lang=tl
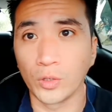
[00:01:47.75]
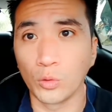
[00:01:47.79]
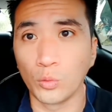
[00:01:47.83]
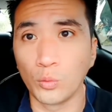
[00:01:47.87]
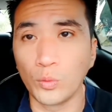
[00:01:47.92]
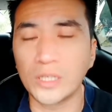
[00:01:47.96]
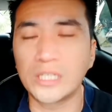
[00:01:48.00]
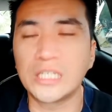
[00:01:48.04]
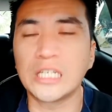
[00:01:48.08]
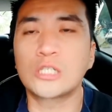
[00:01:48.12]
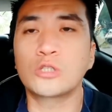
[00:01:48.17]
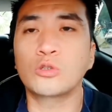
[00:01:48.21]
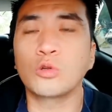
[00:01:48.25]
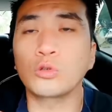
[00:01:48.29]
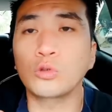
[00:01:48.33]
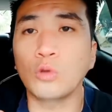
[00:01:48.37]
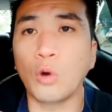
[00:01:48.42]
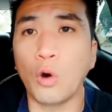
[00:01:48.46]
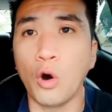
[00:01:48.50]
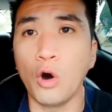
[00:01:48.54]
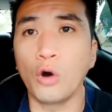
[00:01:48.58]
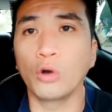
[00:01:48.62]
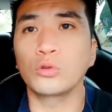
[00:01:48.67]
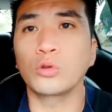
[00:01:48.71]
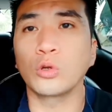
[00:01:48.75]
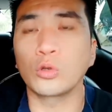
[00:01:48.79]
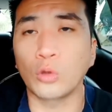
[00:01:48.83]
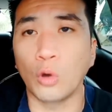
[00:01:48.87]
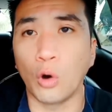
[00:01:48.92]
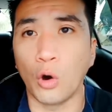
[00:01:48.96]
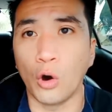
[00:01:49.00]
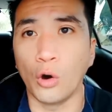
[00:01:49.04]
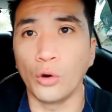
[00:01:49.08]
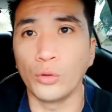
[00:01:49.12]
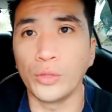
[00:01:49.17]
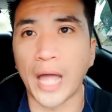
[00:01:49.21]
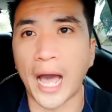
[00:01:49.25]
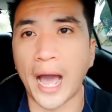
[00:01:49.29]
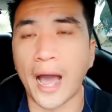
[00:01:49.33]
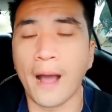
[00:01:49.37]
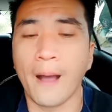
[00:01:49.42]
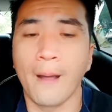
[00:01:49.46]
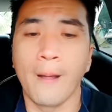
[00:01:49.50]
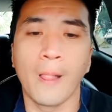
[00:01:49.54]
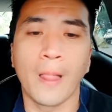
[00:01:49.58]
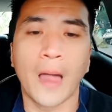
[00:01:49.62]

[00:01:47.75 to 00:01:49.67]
which is totoong totoo na